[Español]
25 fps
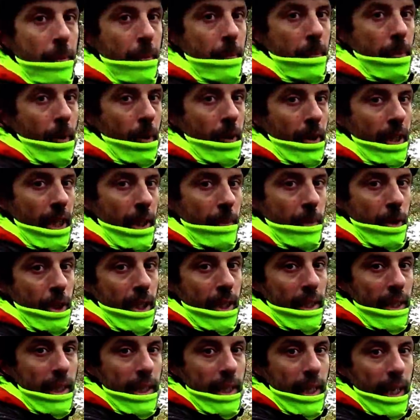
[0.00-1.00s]
Podría
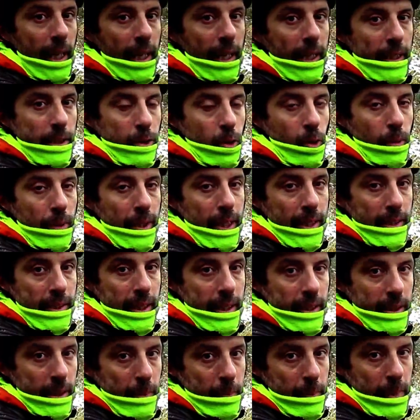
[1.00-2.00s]
ponerle las
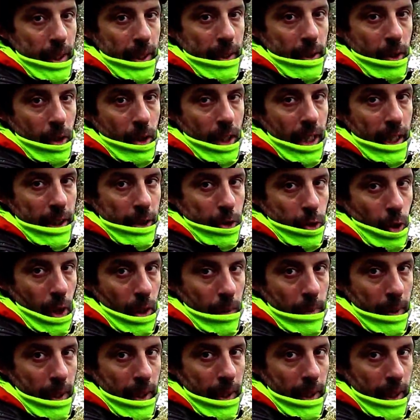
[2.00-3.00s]
cubiertas de invierno, las
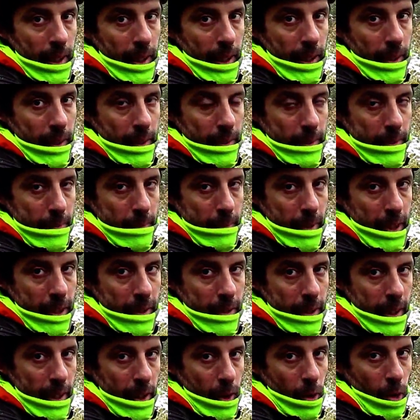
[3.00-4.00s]
Suave
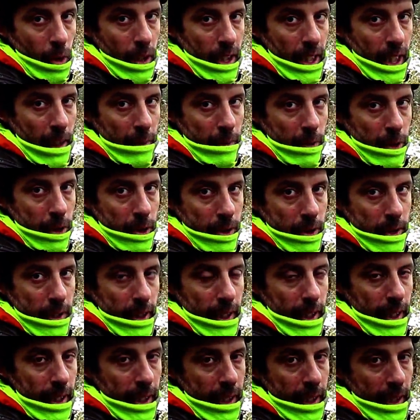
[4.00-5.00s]
Winter con clavos,
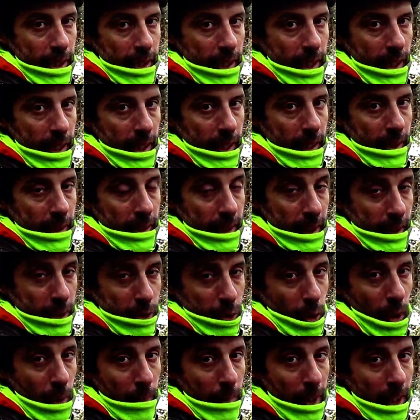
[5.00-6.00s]
a la, la
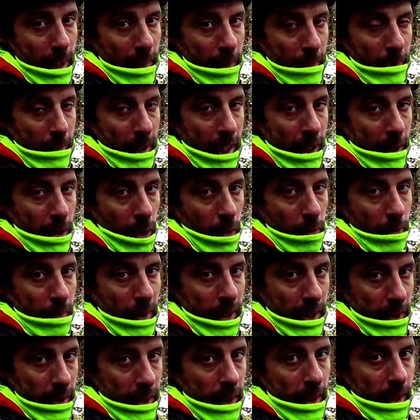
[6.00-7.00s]
Suave Marathon
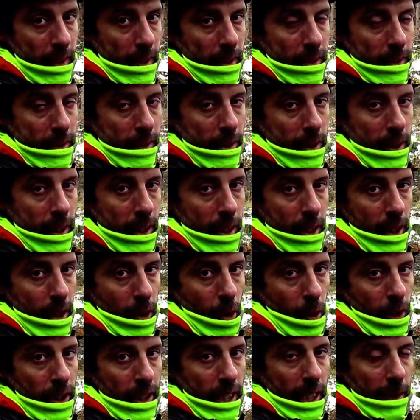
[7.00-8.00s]
Winter,
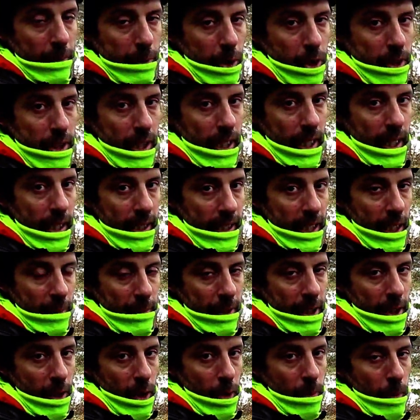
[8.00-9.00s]
con clavos a la
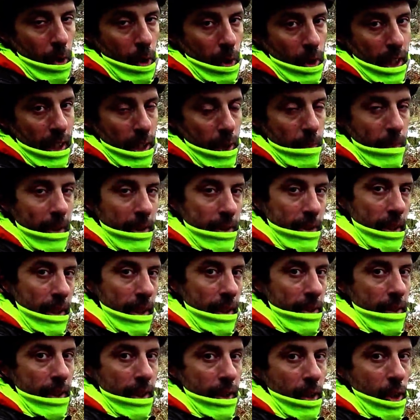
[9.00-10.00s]
gravel, como el año pasado,
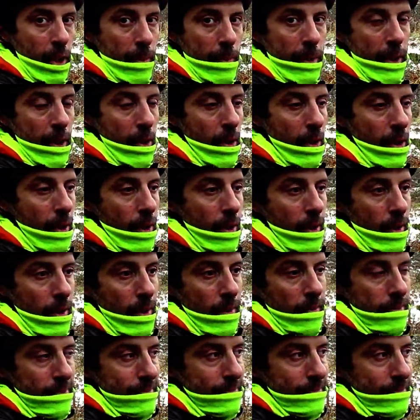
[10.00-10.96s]
anterior, pero